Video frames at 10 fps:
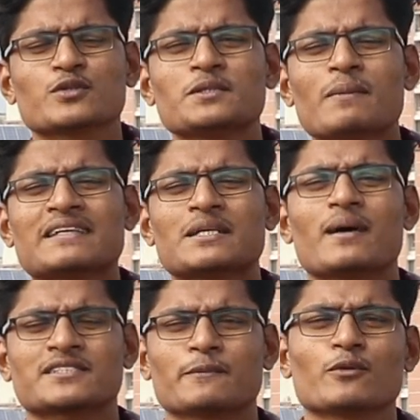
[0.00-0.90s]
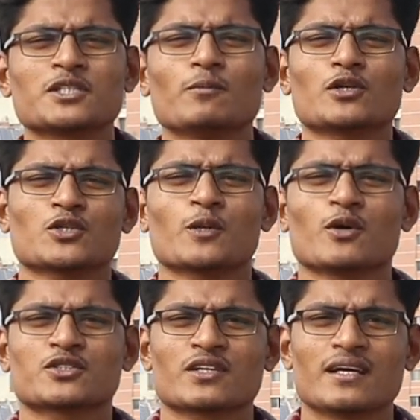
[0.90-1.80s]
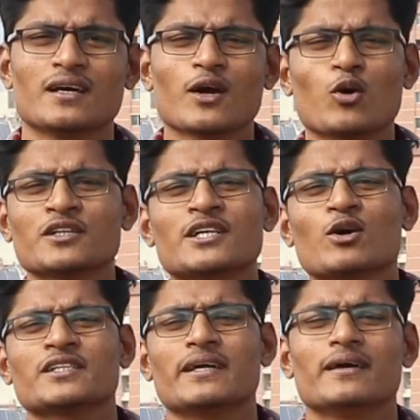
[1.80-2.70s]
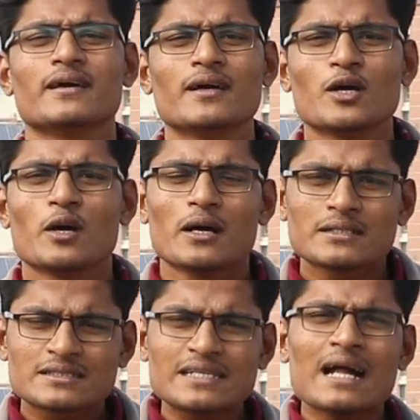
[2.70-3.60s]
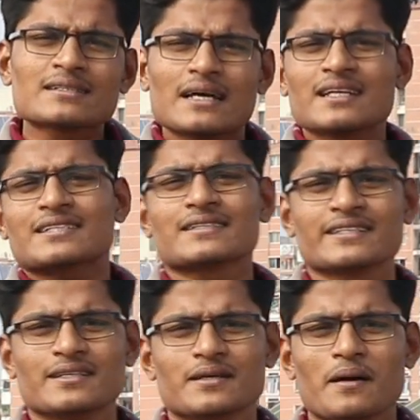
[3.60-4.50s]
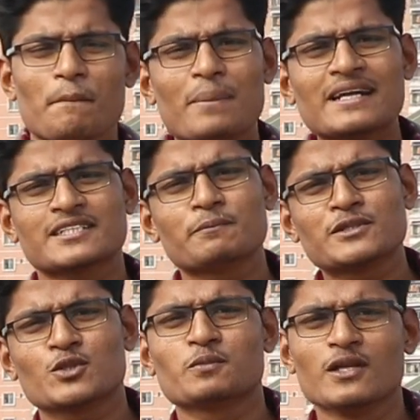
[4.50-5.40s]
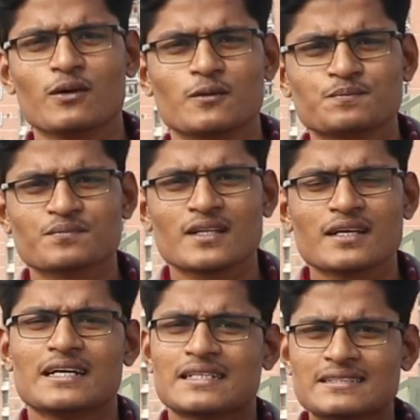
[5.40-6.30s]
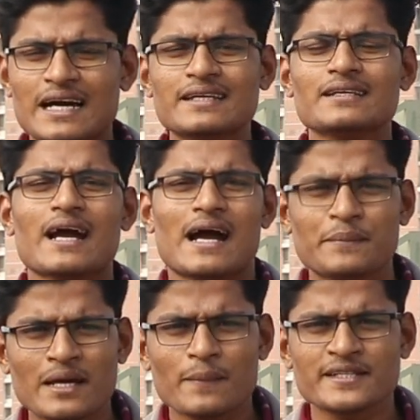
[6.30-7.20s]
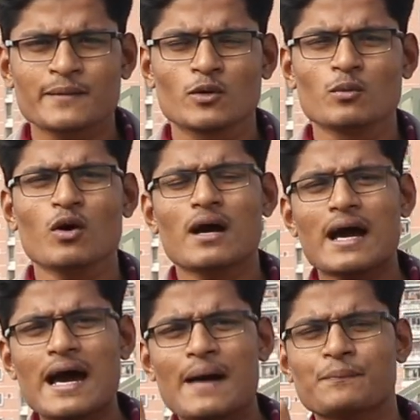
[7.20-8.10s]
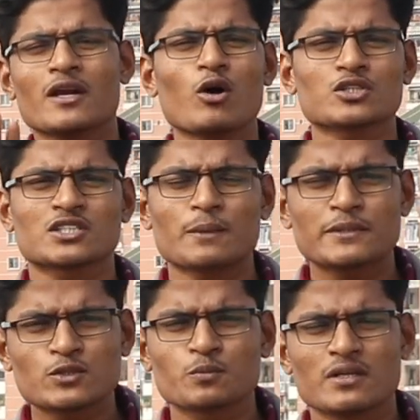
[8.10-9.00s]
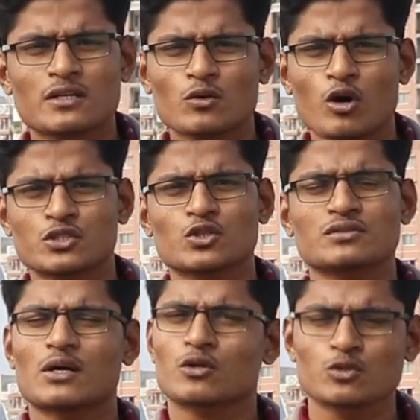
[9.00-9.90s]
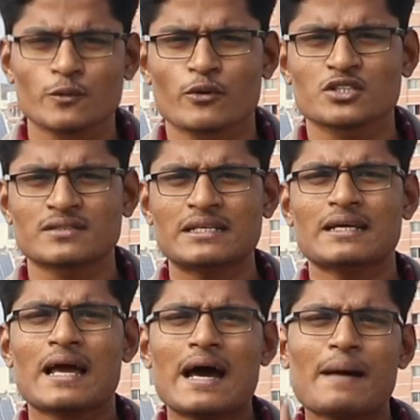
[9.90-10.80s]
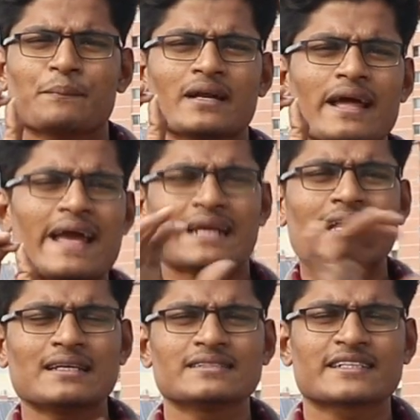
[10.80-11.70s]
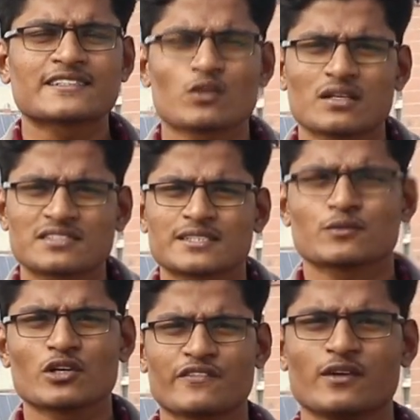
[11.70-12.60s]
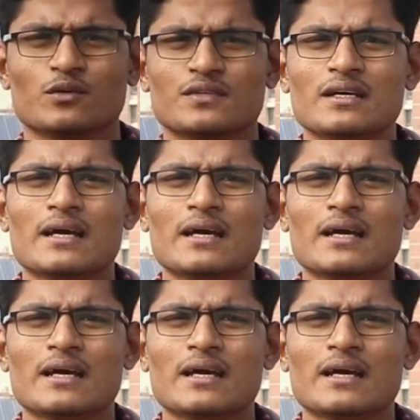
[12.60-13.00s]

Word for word: প্রতি মাসে মাসে প্রতি বছরে বছরে ক্ষণে ক্ষণে চাল ডালের সাথে বাড়ছে বিদ্যুৎ বিলও তাই আমি আপনাদেরকে বলবো আপনারা অযথা বিদ্যুৎ বিলের খরচ দেওয়ার কোনো প্রয়োজন নেই আপনারা এককালীন একটি সোলার সিস্টেম করে ফেলুন